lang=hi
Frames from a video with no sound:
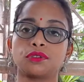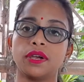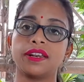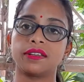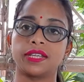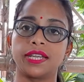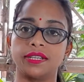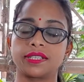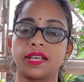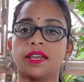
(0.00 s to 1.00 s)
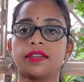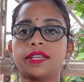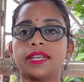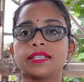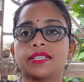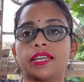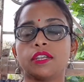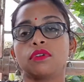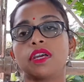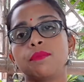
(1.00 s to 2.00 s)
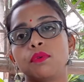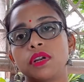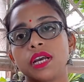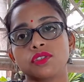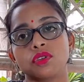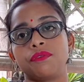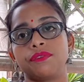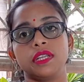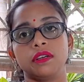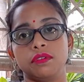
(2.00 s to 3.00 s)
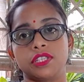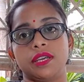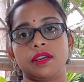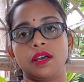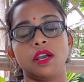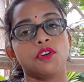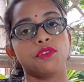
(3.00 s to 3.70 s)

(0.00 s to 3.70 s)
जो है रिकेट्स रिकेट्स यानी उनके बोन का सॉफ्टनिंग हो जाएगा